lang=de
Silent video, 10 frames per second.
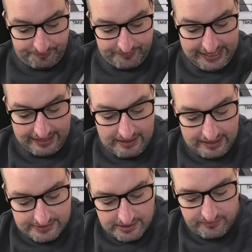Ja,
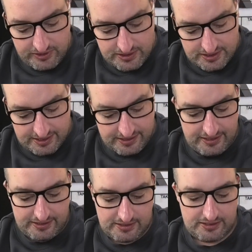langsam wird's
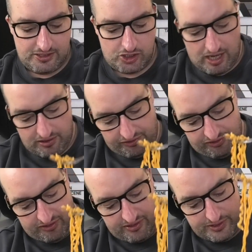äh,
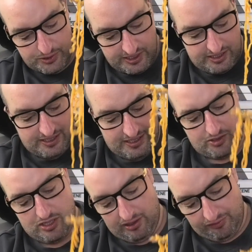scharf. So richtig
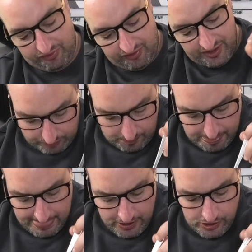scharf.
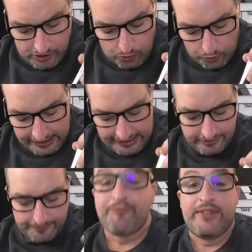Und
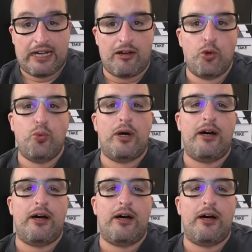hier, ja, oh,